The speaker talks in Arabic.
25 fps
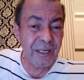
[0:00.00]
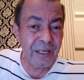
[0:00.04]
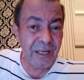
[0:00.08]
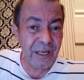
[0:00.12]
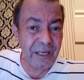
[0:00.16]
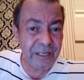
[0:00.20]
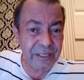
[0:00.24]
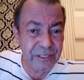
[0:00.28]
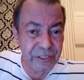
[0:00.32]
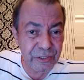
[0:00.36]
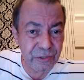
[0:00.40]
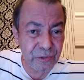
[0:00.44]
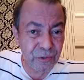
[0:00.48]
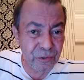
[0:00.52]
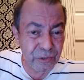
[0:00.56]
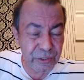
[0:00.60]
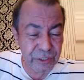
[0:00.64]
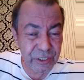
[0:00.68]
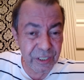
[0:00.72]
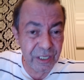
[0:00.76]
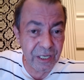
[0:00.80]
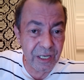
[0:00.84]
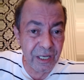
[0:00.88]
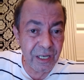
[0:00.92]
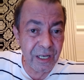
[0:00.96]

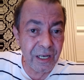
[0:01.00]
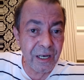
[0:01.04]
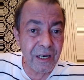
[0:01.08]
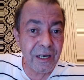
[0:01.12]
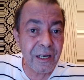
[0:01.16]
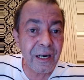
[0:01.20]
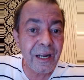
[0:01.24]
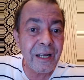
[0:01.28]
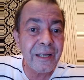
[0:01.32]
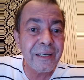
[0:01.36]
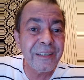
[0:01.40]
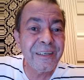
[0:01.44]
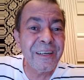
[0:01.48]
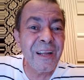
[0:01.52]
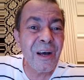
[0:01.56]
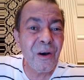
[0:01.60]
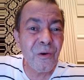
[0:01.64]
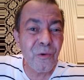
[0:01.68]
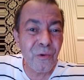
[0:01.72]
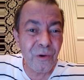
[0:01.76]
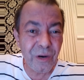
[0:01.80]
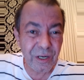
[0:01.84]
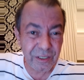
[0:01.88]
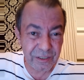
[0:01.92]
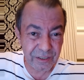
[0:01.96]
عزوز راه عندنا
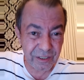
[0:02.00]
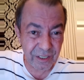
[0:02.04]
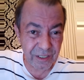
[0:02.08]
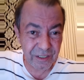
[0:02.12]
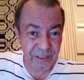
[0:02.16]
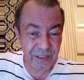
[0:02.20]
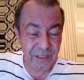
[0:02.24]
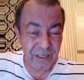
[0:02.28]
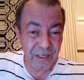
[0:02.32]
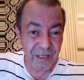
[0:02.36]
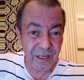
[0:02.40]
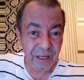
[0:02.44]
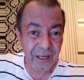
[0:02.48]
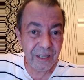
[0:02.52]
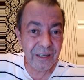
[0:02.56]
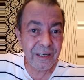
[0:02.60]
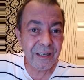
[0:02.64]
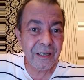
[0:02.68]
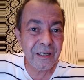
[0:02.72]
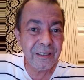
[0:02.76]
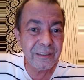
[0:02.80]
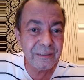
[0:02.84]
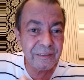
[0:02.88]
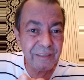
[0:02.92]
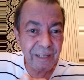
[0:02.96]
وطن حنا
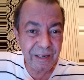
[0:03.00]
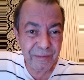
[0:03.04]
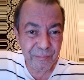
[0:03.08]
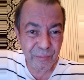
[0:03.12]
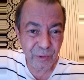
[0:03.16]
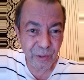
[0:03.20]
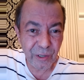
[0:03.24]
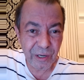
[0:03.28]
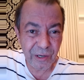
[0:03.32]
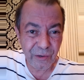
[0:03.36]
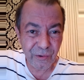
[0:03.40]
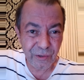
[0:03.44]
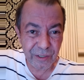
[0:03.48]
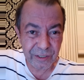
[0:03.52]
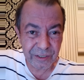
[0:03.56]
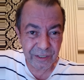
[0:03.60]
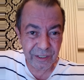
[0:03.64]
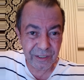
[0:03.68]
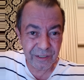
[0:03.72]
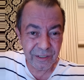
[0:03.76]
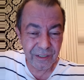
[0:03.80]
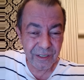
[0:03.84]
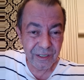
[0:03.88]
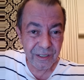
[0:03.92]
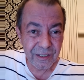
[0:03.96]
كنضربوا على وطن
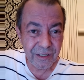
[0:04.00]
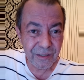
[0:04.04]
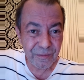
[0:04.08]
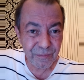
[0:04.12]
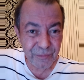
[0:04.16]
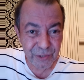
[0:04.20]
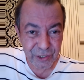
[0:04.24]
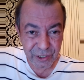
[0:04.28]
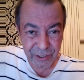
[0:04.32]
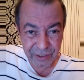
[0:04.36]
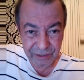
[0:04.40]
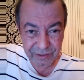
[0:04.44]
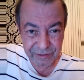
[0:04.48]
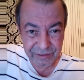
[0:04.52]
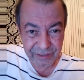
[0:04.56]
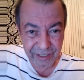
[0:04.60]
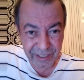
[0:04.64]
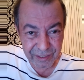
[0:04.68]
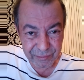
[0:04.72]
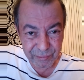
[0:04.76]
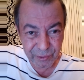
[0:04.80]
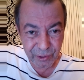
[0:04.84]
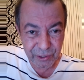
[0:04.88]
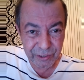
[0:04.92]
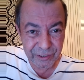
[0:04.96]
مش
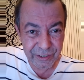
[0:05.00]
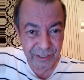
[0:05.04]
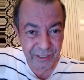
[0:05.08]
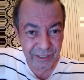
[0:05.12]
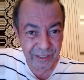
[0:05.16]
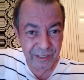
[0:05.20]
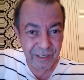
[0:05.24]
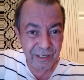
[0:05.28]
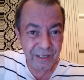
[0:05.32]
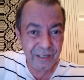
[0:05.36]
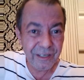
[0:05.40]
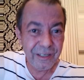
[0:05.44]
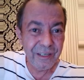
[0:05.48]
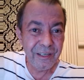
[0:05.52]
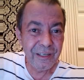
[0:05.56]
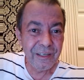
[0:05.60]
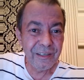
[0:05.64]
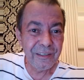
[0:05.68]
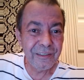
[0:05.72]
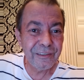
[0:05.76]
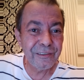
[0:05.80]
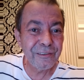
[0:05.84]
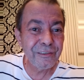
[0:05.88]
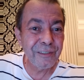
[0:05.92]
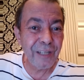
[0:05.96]
كنضربوا حنا على
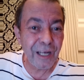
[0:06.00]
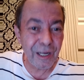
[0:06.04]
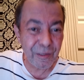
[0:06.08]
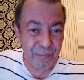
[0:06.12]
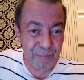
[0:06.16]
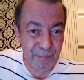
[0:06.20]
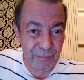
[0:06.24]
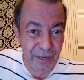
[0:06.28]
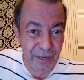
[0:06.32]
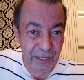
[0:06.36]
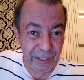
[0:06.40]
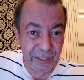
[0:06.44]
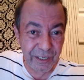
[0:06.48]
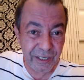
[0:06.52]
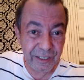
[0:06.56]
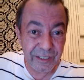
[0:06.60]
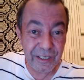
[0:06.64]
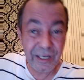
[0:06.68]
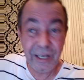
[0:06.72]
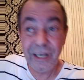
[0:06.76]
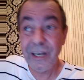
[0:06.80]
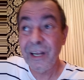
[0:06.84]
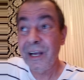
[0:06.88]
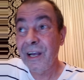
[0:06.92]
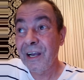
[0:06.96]
نضرب معاك انا
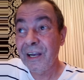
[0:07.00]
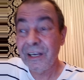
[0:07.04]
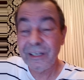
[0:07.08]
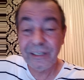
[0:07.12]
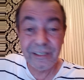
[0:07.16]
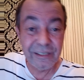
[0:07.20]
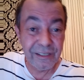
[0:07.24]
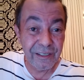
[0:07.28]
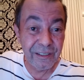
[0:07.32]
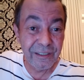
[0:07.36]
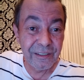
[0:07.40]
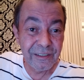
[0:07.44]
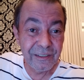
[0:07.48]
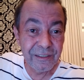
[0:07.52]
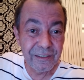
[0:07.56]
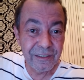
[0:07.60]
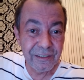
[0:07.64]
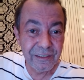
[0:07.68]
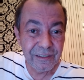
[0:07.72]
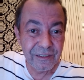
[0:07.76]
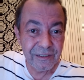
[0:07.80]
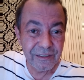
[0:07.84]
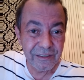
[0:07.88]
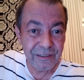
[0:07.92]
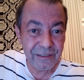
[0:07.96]
على هاد
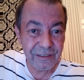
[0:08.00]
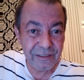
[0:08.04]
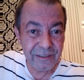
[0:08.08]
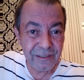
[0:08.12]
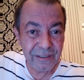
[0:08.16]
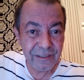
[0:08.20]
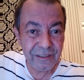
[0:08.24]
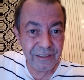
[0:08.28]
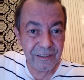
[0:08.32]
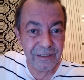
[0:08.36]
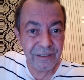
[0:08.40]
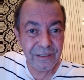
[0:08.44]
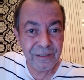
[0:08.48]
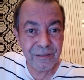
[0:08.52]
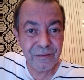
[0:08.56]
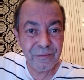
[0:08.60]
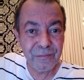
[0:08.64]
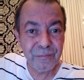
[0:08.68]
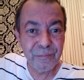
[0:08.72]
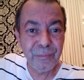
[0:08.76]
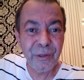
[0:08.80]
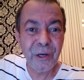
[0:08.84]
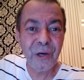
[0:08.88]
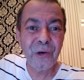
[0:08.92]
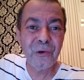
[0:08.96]

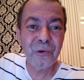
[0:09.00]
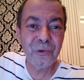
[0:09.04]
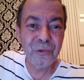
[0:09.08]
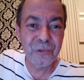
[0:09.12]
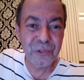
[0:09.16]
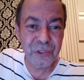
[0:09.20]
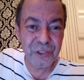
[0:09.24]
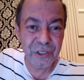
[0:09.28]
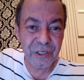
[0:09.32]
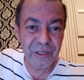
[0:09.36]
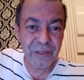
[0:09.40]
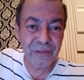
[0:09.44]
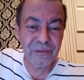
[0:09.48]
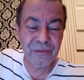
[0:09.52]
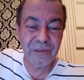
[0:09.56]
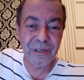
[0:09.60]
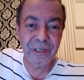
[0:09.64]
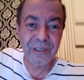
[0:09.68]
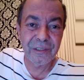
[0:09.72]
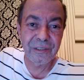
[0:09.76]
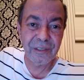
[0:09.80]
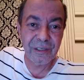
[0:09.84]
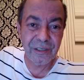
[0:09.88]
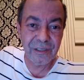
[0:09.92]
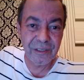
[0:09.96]
البخوشه ولا
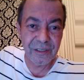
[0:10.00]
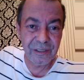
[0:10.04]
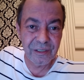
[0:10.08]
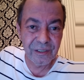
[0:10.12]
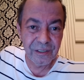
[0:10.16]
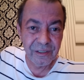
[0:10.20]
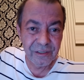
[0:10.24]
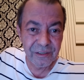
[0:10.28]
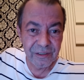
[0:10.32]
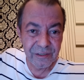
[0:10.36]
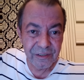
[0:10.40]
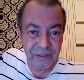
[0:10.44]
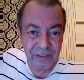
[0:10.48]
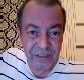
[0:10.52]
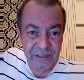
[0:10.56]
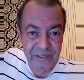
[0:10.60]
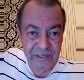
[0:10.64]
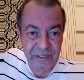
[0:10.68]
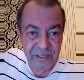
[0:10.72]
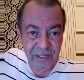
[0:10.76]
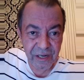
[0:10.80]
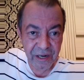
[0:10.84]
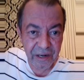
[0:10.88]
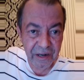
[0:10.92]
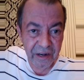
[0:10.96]
داك
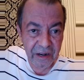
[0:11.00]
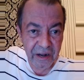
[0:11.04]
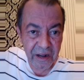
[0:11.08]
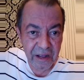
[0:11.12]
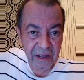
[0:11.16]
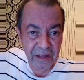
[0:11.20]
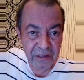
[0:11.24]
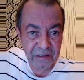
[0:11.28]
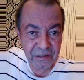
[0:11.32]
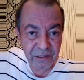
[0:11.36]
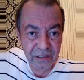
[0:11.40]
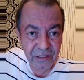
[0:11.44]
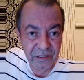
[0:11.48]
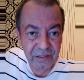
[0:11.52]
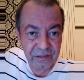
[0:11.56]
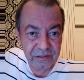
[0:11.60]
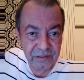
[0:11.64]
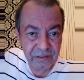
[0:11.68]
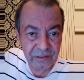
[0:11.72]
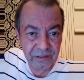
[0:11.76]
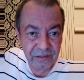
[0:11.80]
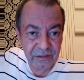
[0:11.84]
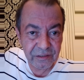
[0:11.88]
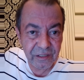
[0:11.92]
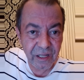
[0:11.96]
السراح
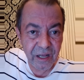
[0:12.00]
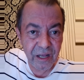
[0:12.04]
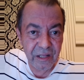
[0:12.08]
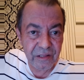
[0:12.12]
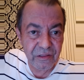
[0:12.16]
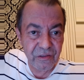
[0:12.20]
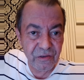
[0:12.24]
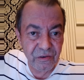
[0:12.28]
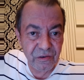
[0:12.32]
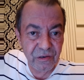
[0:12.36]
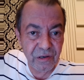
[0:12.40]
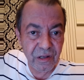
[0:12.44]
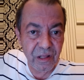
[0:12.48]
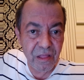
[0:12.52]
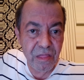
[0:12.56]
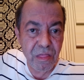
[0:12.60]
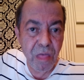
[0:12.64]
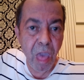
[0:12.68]
الدعدوح